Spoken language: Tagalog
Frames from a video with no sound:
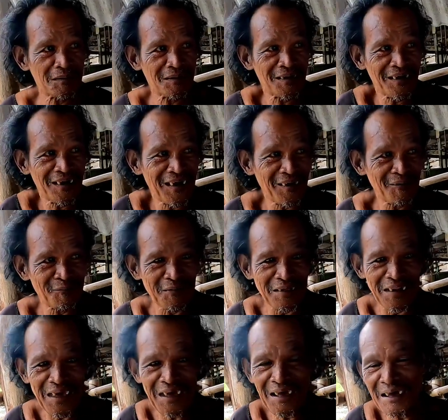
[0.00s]
wala.
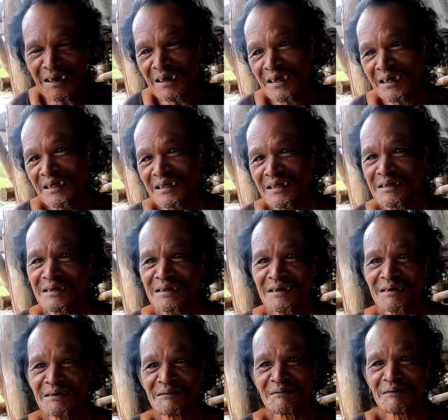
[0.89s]
Wala.
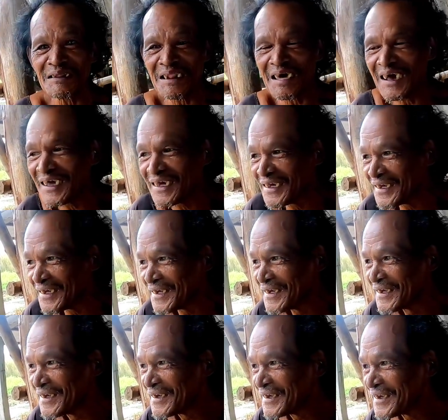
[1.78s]
Awan? Wala. Bakit?
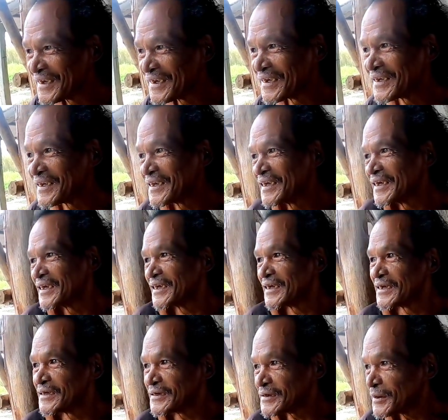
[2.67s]

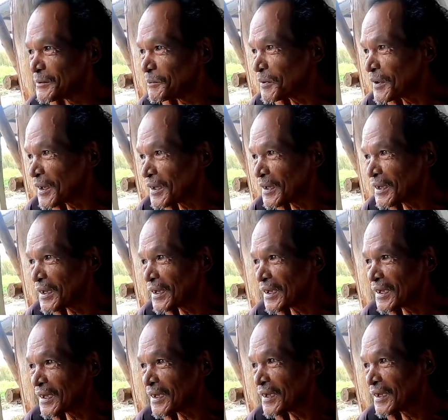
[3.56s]
Siyempre,
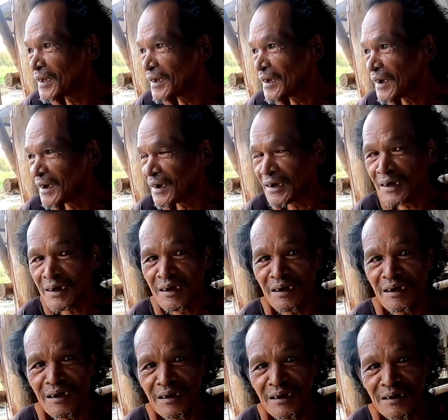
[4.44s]

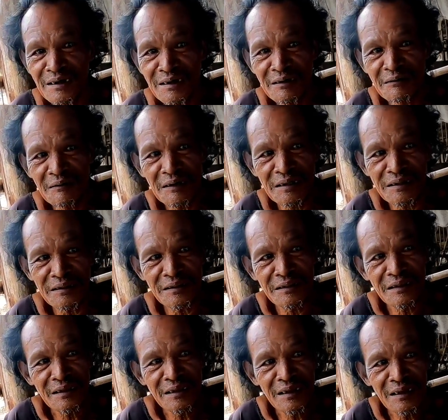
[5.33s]
ang kan
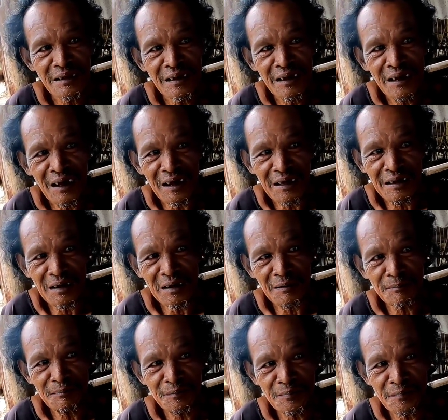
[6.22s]

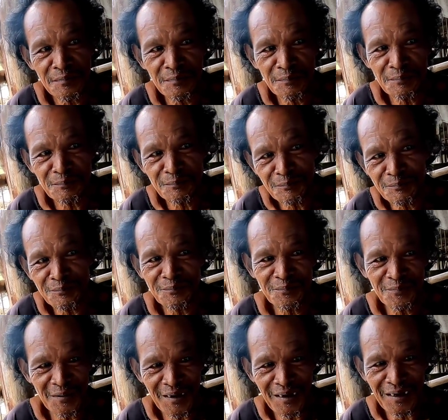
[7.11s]
hanap
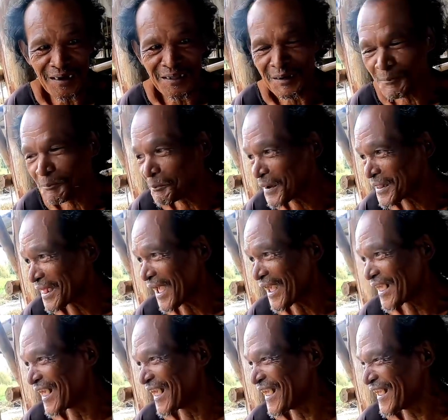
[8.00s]
hanap
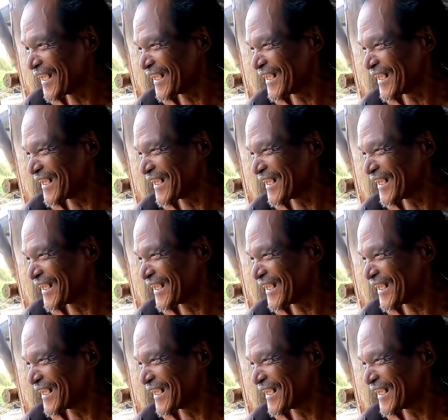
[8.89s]
patay.